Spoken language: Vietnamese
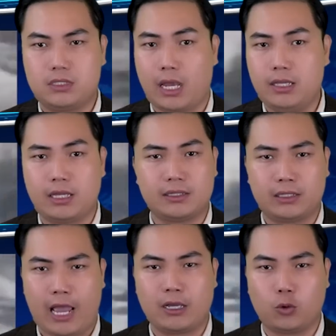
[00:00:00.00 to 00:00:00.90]
cháy thành
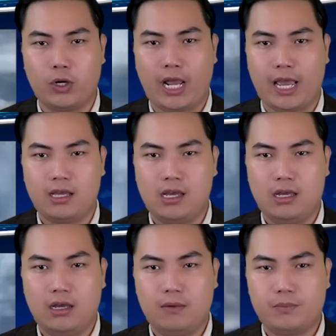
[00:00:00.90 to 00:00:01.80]
than của Nga
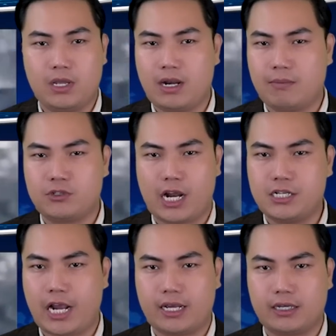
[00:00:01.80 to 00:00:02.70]
giờ nằm rải
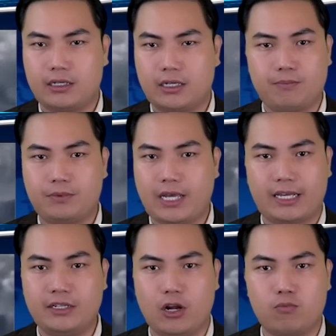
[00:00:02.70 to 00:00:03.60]
rác khắp các
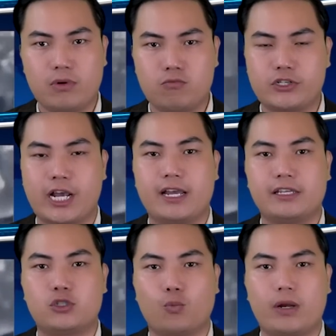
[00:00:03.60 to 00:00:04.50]
cánh đồng nông trại
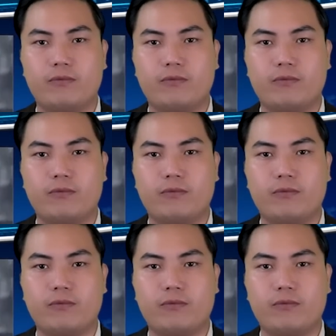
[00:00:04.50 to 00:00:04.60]
xung